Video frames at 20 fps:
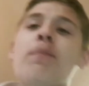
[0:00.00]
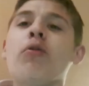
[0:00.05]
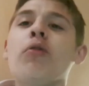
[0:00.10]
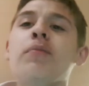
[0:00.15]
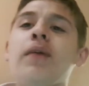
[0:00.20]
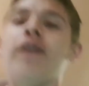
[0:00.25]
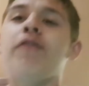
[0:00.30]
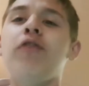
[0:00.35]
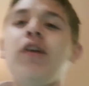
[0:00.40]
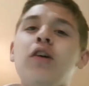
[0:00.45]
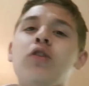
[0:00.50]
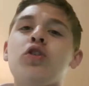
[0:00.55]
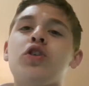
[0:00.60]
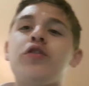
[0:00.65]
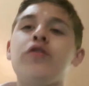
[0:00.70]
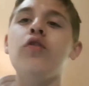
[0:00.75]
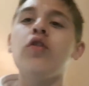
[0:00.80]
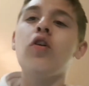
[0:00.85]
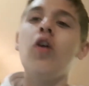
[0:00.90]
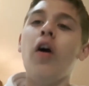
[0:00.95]
première fois que
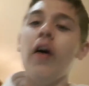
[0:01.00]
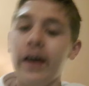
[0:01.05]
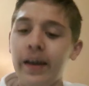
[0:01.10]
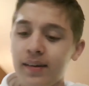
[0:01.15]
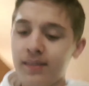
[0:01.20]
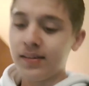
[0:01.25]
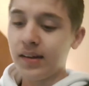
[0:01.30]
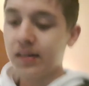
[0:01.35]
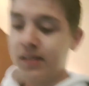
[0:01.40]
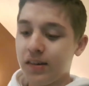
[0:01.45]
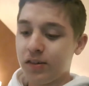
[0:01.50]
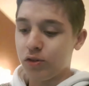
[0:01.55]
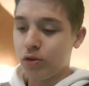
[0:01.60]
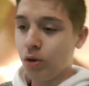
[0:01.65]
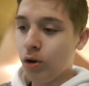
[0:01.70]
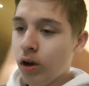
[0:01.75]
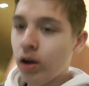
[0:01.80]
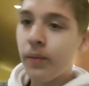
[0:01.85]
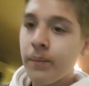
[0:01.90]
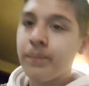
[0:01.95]
je vais au Grand Rex, ça c'est
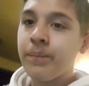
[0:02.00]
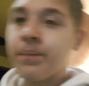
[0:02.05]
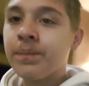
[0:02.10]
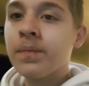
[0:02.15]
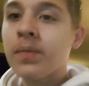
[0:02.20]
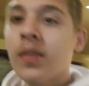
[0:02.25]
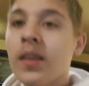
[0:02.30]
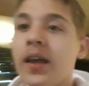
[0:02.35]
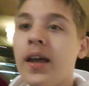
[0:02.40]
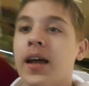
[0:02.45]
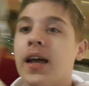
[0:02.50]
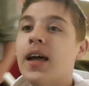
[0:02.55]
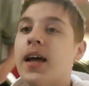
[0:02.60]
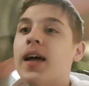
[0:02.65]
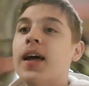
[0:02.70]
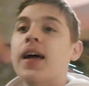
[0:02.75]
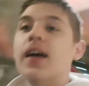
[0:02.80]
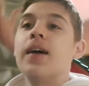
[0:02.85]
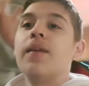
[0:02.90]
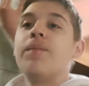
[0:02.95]
sûr. C'est
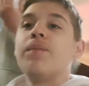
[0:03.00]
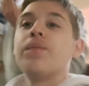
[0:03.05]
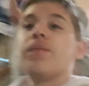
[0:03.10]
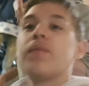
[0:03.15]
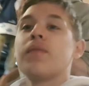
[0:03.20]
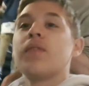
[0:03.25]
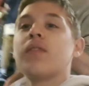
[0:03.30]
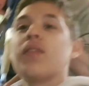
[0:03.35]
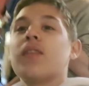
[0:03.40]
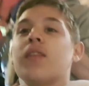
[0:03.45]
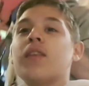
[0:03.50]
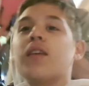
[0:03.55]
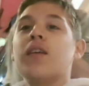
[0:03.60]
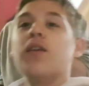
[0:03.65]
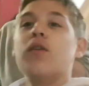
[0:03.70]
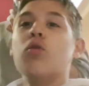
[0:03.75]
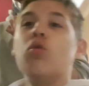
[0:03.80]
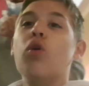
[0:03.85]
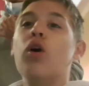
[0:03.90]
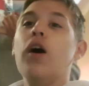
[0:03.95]
à peine la cinquantième
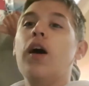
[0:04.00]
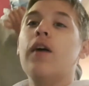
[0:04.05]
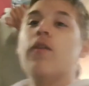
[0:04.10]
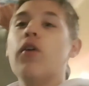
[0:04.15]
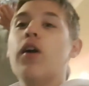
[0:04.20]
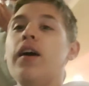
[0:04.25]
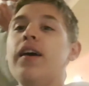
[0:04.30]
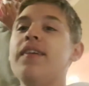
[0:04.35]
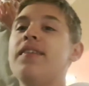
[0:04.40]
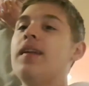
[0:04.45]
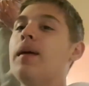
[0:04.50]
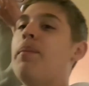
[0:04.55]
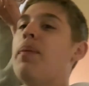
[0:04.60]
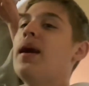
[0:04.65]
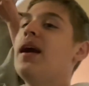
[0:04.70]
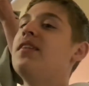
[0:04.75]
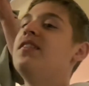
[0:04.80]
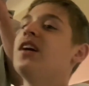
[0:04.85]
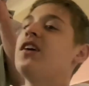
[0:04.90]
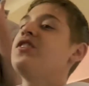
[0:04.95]
fois. Ouais, voilà. Et c'est pas
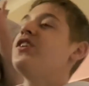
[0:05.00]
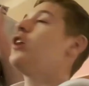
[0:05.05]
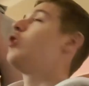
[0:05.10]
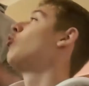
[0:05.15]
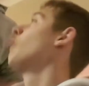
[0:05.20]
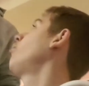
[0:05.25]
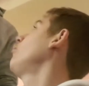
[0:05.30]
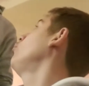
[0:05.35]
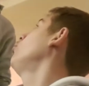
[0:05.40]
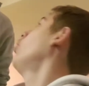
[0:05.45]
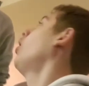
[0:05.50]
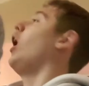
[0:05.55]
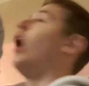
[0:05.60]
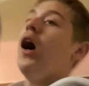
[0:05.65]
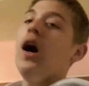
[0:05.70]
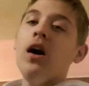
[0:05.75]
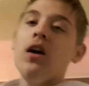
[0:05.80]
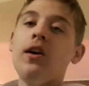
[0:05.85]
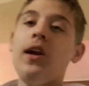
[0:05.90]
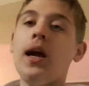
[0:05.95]
la dernière non plus,
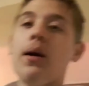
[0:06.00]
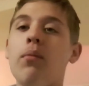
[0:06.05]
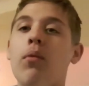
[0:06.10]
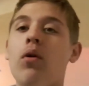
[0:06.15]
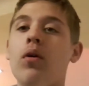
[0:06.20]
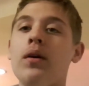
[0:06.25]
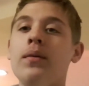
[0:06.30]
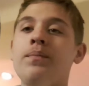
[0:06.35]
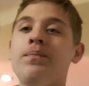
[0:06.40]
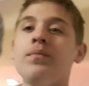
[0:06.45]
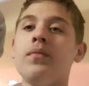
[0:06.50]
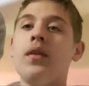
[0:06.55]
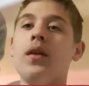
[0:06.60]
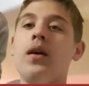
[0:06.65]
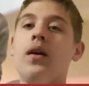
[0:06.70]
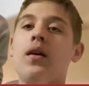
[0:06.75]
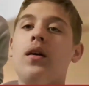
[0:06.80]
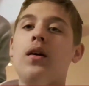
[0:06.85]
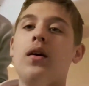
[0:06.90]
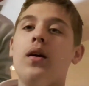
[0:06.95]
hein, clairement.
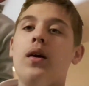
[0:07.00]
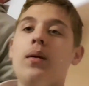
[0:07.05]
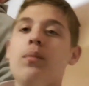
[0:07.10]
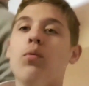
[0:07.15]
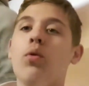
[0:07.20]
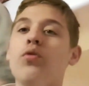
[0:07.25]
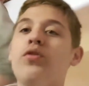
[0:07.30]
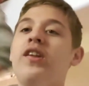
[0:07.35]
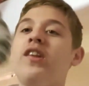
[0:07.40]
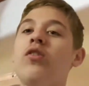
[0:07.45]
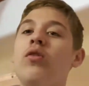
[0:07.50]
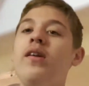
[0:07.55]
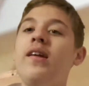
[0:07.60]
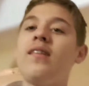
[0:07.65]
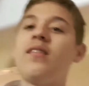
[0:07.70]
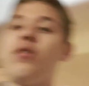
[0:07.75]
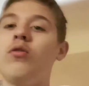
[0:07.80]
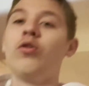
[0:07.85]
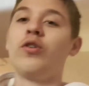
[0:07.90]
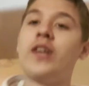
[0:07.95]
Bon, désolé
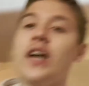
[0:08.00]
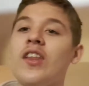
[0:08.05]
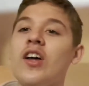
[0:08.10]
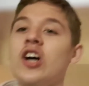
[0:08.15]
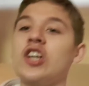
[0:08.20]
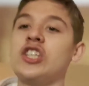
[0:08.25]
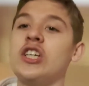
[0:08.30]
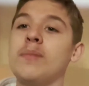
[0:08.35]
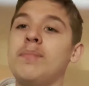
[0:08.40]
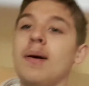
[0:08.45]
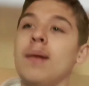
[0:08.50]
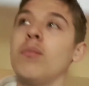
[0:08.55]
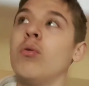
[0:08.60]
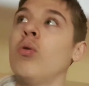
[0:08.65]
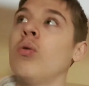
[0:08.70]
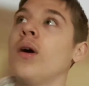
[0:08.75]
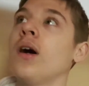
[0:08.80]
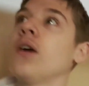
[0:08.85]
si le cadrage est pas bon,